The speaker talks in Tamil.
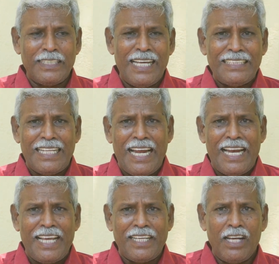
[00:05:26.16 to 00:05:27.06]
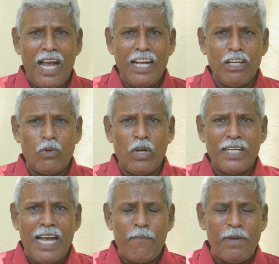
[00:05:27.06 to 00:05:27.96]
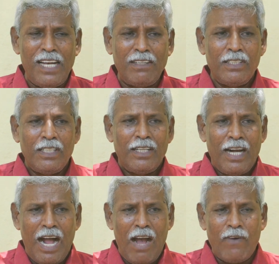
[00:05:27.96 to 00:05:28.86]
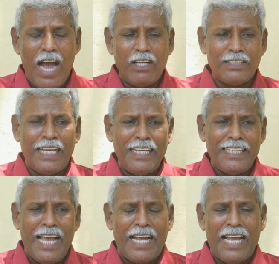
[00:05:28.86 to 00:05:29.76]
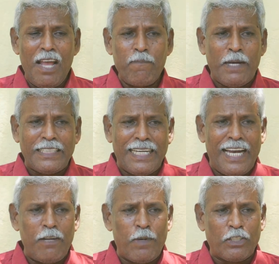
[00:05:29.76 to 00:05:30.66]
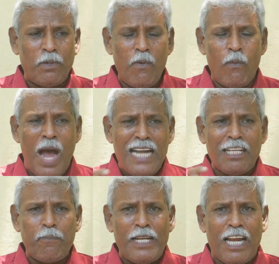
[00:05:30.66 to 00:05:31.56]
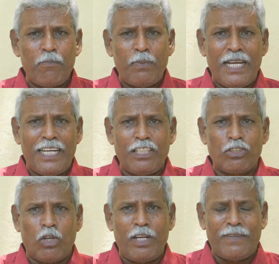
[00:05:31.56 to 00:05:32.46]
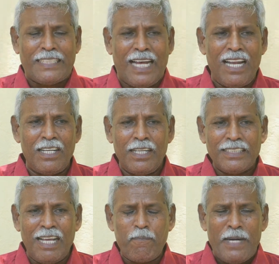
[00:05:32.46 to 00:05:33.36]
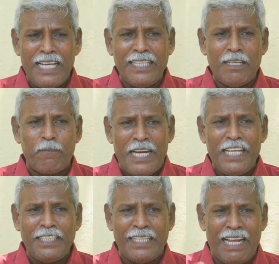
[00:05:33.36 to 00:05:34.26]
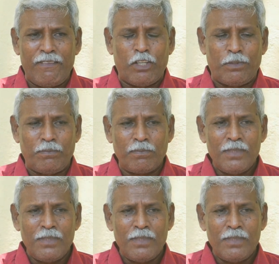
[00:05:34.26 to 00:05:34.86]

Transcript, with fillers: இயந்திரங்களை அங்கு கொடுக்காமல் செய்தியாக பத்திரிகையில் மட்டும் வாட்ஸ்அப்பில் அனுப்புங்கள் என்று சொல்லிவிட்டால் எப்படி இந்த பணி நிறைவேறும்